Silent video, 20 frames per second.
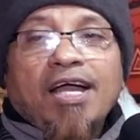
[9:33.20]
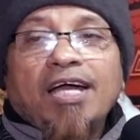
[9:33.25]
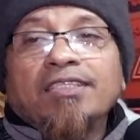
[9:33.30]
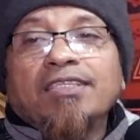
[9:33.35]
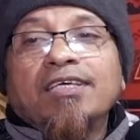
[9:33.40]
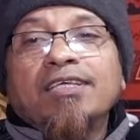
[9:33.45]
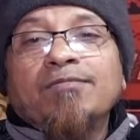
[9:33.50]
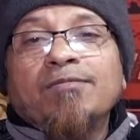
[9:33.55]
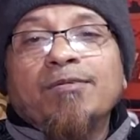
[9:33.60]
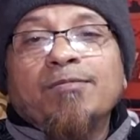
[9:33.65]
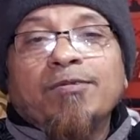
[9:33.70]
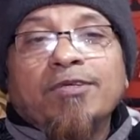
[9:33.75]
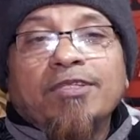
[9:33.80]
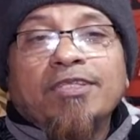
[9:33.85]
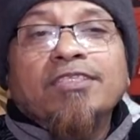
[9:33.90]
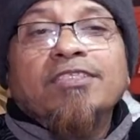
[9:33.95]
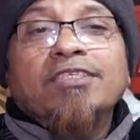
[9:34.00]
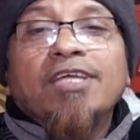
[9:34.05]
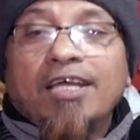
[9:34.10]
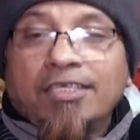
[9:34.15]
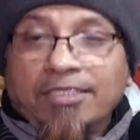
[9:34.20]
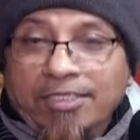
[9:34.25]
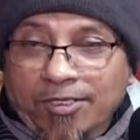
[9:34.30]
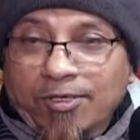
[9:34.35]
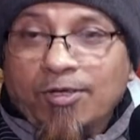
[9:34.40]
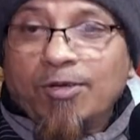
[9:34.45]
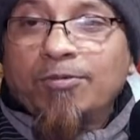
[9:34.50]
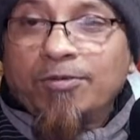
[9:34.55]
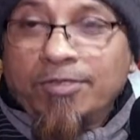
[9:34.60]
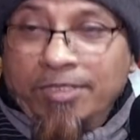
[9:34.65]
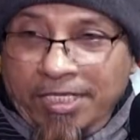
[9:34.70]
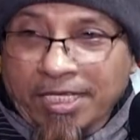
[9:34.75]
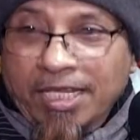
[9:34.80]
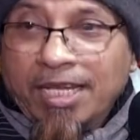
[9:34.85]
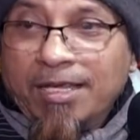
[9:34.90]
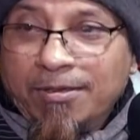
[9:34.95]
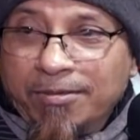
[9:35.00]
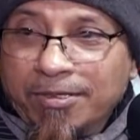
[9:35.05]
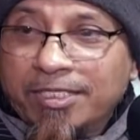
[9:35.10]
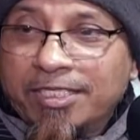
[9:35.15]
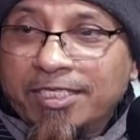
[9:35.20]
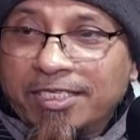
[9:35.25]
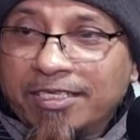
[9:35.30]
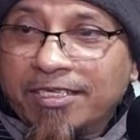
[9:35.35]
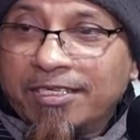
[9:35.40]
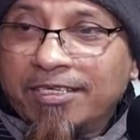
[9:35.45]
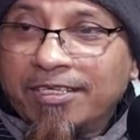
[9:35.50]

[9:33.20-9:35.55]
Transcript: আদার ব্যাপারে জাহাজের খবর নিয়ে লাভ আছে